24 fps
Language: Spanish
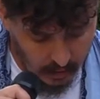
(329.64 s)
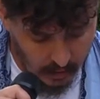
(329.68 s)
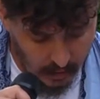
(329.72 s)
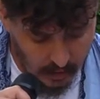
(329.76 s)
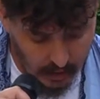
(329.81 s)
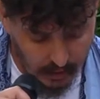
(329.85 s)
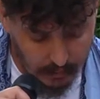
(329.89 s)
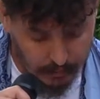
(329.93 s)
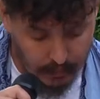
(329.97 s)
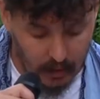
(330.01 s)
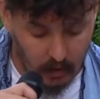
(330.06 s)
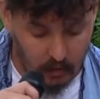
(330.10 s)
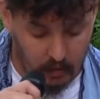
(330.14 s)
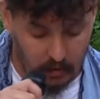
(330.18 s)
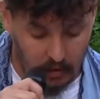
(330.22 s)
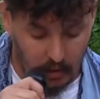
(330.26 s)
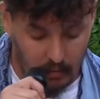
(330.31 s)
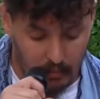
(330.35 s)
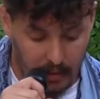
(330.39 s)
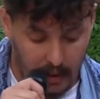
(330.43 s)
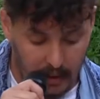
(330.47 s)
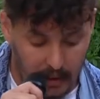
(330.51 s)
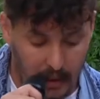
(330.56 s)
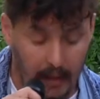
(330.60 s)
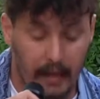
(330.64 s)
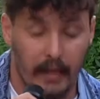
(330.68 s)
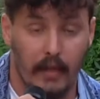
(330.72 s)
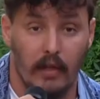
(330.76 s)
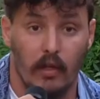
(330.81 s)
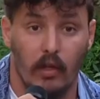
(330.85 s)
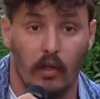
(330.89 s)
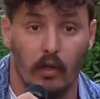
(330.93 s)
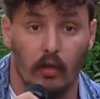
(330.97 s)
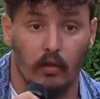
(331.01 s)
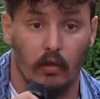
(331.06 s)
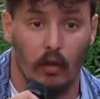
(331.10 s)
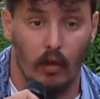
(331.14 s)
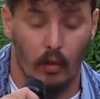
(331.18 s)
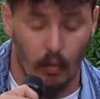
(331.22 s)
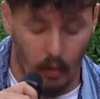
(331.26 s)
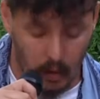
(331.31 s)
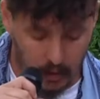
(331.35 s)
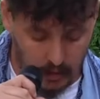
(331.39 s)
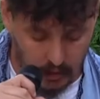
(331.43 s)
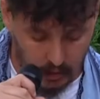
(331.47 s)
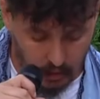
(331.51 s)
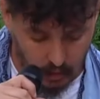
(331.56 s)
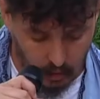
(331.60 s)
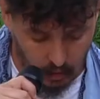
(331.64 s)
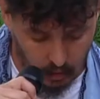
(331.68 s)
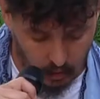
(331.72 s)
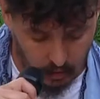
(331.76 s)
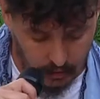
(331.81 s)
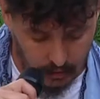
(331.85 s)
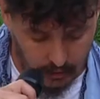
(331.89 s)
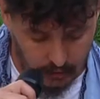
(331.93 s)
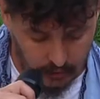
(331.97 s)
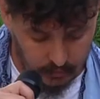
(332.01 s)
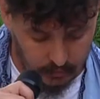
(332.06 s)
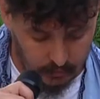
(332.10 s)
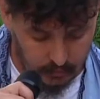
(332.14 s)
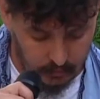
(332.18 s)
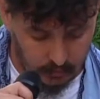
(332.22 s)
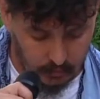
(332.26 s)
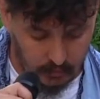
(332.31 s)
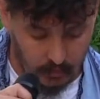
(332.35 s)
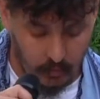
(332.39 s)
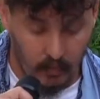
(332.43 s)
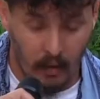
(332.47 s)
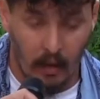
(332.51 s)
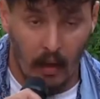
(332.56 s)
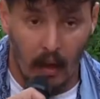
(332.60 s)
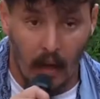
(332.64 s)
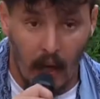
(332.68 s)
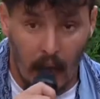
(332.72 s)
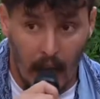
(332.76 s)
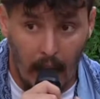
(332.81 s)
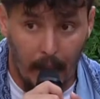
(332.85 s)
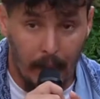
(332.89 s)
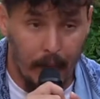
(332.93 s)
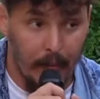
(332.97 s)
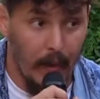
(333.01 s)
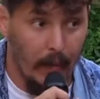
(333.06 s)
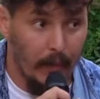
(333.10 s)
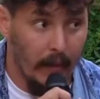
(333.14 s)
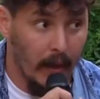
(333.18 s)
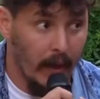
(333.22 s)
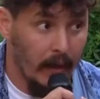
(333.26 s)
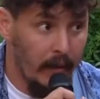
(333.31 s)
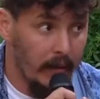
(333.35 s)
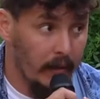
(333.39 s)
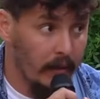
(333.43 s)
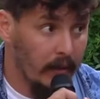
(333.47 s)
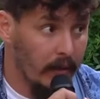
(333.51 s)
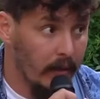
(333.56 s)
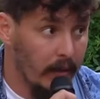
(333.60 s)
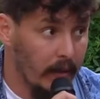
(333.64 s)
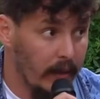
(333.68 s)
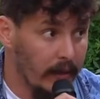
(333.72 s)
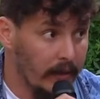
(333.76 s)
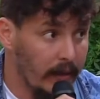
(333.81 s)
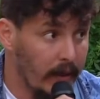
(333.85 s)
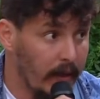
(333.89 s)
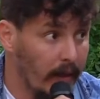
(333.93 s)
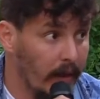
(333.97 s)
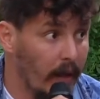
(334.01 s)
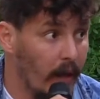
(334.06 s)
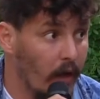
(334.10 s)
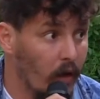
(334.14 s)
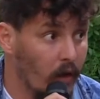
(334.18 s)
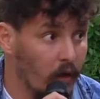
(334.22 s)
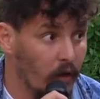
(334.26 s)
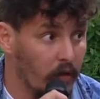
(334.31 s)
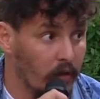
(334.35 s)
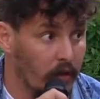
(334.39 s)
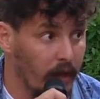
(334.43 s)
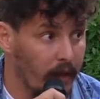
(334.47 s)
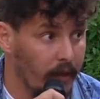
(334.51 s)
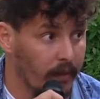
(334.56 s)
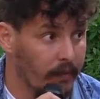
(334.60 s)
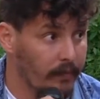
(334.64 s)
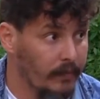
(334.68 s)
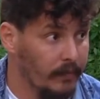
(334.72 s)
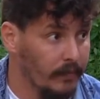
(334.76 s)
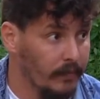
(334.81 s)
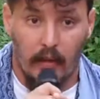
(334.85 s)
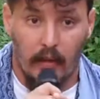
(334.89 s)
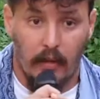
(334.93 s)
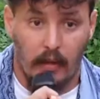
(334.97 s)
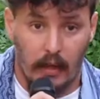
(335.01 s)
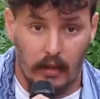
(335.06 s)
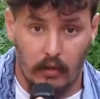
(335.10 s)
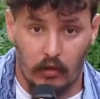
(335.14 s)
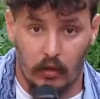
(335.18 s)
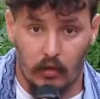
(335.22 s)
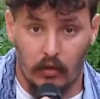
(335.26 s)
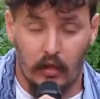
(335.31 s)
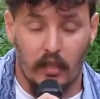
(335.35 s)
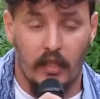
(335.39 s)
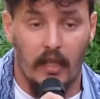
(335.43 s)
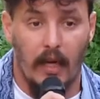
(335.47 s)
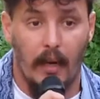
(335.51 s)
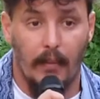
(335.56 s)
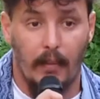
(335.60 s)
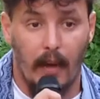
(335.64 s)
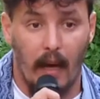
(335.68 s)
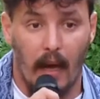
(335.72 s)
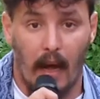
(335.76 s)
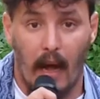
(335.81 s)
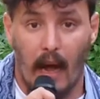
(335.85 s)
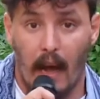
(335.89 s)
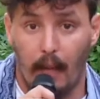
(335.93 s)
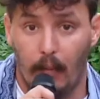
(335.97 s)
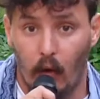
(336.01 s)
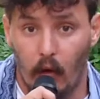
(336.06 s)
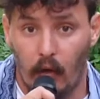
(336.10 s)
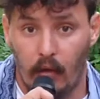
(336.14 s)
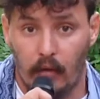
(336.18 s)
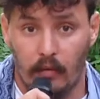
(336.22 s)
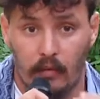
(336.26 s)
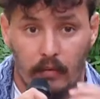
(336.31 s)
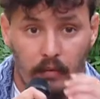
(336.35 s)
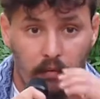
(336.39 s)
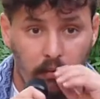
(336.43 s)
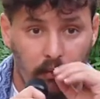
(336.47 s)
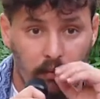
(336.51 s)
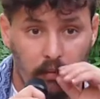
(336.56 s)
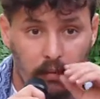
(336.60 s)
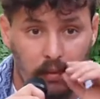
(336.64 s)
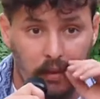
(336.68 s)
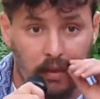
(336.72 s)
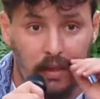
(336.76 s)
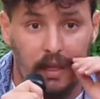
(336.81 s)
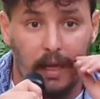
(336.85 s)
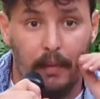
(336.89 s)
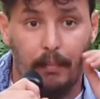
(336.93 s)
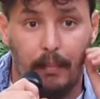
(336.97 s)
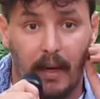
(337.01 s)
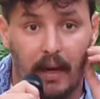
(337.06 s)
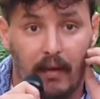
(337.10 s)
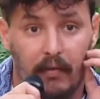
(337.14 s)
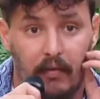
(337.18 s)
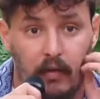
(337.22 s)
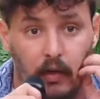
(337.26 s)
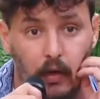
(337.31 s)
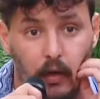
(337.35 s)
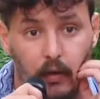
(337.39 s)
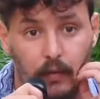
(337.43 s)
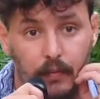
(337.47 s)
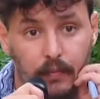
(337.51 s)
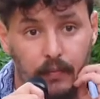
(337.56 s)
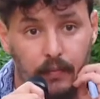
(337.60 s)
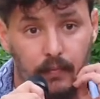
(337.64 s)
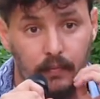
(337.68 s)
Espero ser más cariñoso y buen hijo con él. A mi papá le tenés que conocer. Esto se llama amor y es para Flor.